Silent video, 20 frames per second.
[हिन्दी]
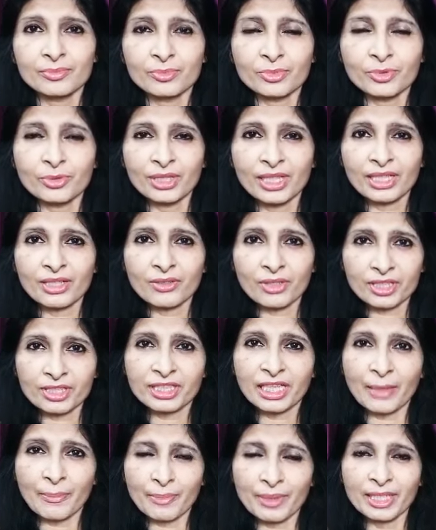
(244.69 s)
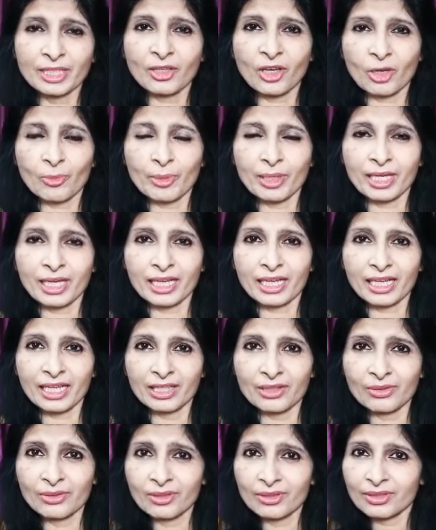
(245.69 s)
पूरी कोशिश अपने तौर पे कर रही
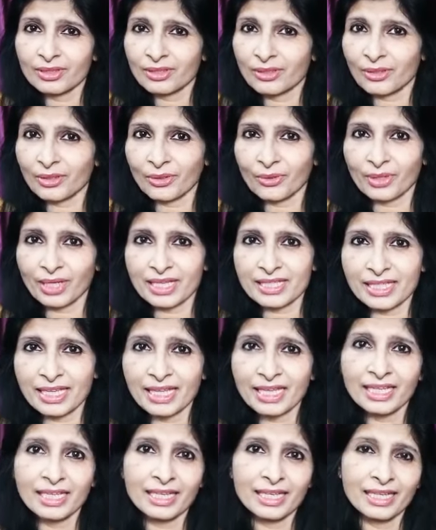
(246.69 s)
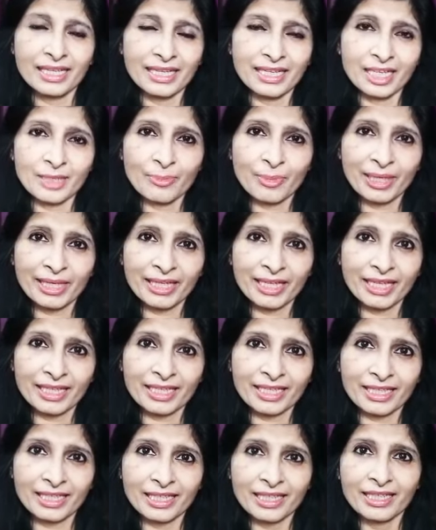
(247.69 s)
हूँ कोरोना से निपटने
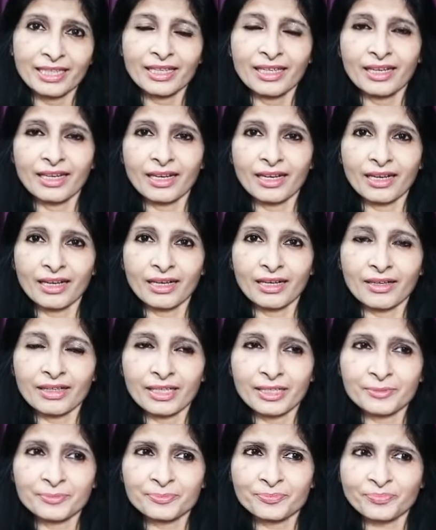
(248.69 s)
की और